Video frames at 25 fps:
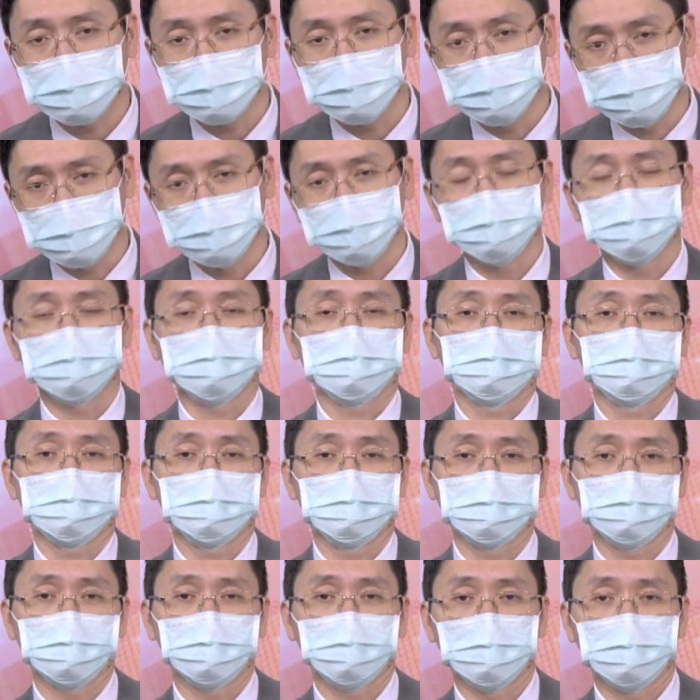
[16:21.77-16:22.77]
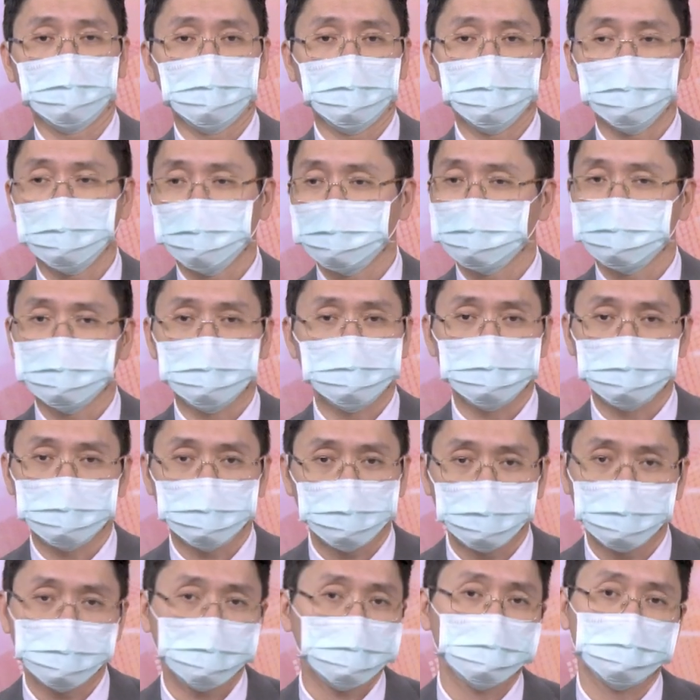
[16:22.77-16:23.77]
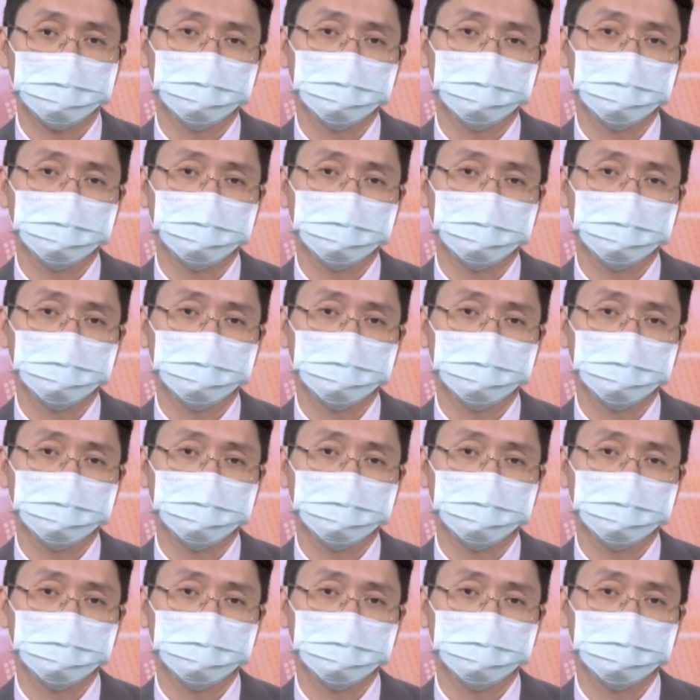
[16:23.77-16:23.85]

很有可能未来半年你都不